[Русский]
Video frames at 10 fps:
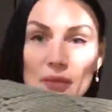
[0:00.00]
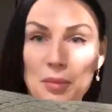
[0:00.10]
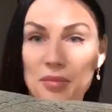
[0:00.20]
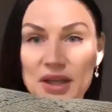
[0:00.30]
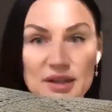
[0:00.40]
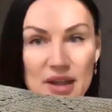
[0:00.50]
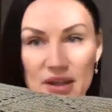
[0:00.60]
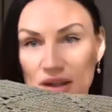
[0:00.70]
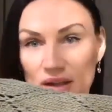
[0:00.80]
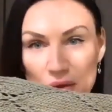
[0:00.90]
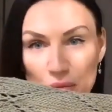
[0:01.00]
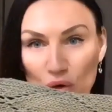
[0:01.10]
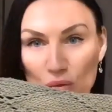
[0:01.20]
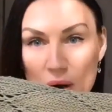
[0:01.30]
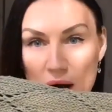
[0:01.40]
без каких-либо
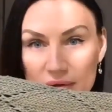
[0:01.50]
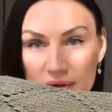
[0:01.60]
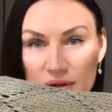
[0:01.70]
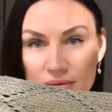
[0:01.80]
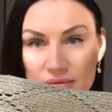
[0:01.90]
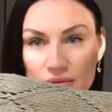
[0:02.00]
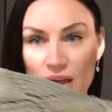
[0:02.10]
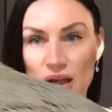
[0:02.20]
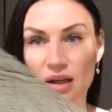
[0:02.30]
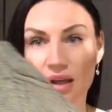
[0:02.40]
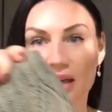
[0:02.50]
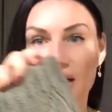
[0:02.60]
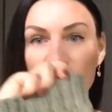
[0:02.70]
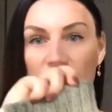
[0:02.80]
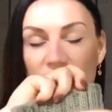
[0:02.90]
убавок.
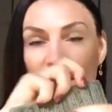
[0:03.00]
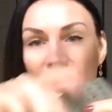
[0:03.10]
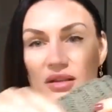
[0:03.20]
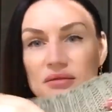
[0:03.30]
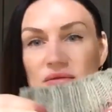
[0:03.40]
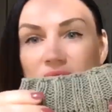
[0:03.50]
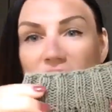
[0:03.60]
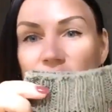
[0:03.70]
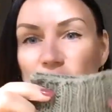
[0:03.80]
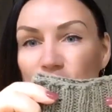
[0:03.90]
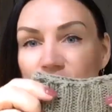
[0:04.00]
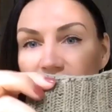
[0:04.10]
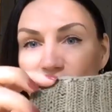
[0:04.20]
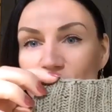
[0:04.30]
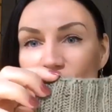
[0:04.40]
И вот
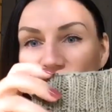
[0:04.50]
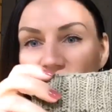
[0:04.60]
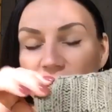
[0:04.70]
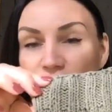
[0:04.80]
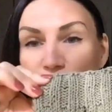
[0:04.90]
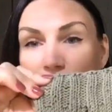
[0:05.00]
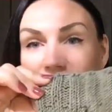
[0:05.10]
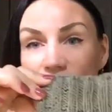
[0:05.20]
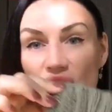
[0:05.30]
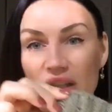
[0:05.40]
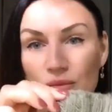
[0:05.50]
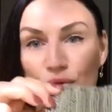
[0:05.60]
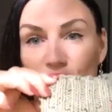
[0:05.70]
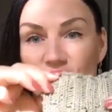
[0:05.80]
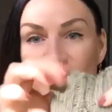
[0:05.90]
закончить это все манжетом,
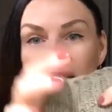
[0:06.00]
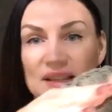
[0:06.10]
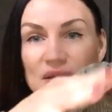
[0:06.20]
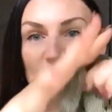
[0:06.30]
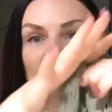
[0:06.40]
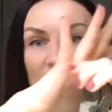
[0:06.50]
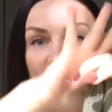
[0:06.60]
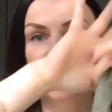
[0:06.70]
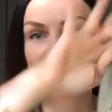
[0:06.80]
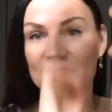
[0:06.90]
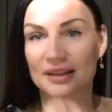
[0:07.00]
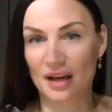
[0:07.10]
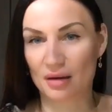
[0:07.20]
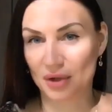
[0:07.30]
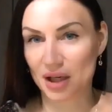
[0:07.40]
то есть не собирать их
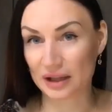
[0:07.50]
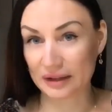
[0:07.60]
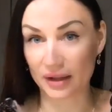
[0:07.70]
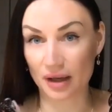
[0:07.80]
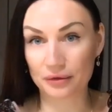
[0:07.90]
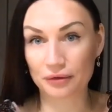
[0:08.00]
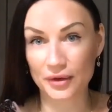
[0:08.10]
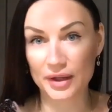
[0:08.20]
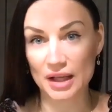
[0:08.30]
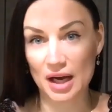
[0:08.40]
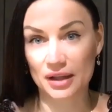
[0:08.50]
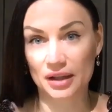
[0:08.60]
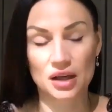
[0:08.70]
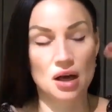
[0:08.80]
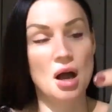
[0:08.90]
там как-то, да, в фонарик,